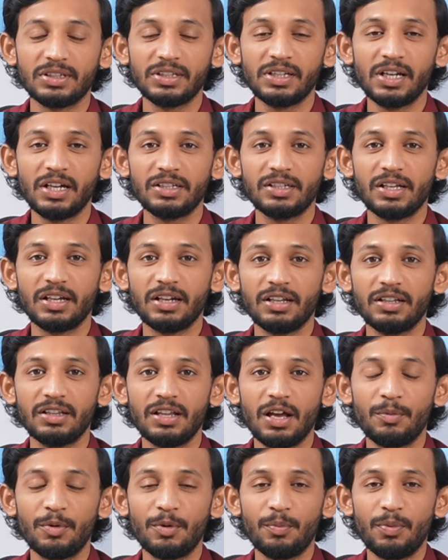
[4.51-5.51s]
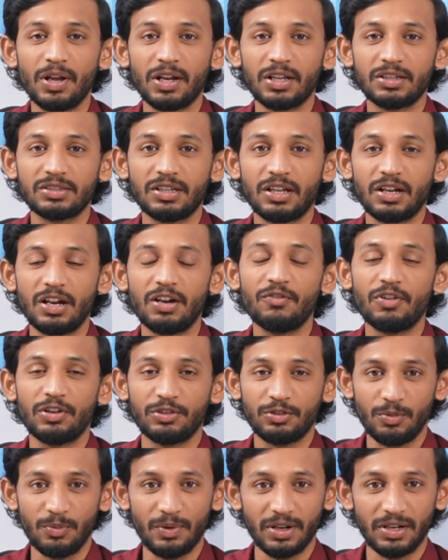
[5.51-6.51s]
సీనియర్ జర్నలిస్ట్ దామో బాలా సార్
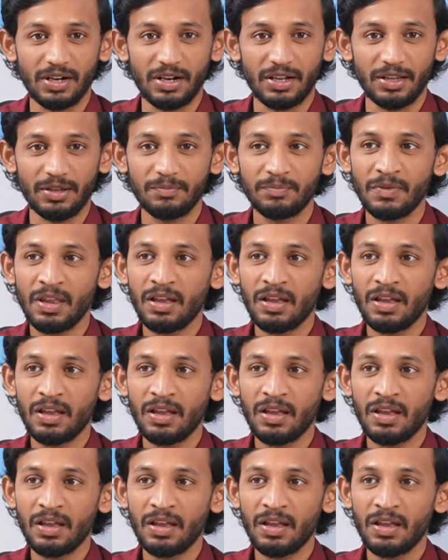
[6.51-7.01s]
వారితో మాట్లాడదాం